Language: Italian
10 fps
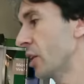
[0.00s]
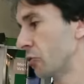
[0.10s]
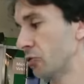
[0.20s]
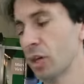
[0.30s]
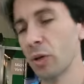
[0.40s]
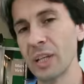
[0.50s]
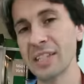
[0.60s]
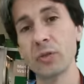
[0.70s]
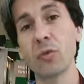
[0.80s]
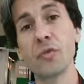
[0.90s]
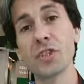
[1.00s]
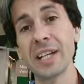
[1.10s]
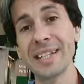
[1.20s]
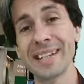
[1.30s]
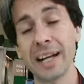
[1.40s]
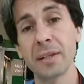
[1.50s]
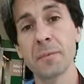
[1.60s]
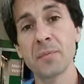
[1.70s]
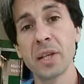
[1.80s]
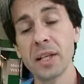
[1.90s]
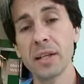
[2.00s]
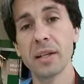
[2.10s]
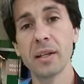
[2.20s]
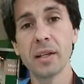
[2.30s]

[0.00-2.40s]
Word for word: non sono ancora stati ufficializzati in